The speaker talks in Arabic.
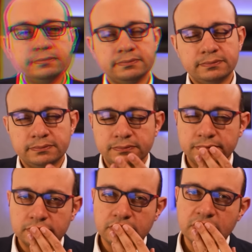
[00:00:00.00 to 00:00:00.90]
امم
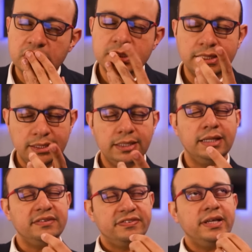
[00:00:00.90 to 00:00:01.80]
تصدق
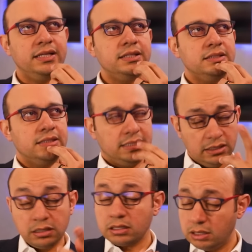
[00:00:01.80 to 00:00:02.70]
لا فعلا
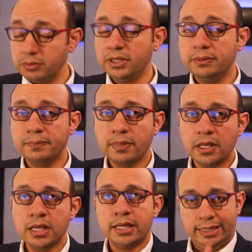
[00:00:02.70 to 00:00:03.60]
دليل قوي
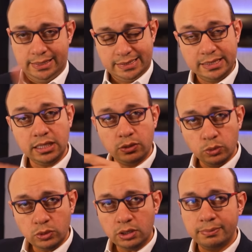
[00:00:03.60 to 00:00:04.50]
يعني سيدنا
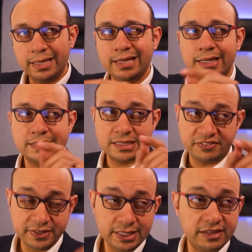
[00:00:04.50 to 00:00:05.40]
نوح بنى
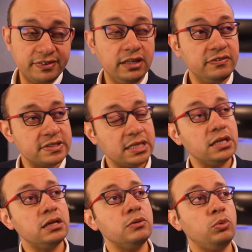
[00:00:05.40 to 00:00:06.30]
السفينه في ألف
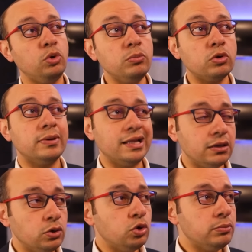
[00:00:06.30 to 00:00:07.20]
سنه وعمره ما
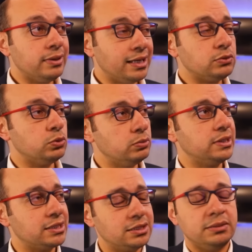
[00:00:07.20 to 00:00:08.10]
قال لهم هاتوا
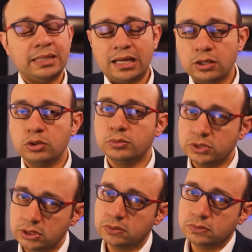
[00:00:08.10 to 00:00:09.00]
الاوميجا 3 من على
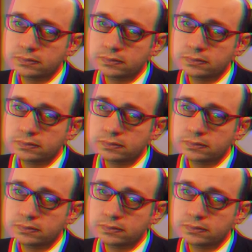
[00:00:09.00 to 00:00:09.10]
الكومودينو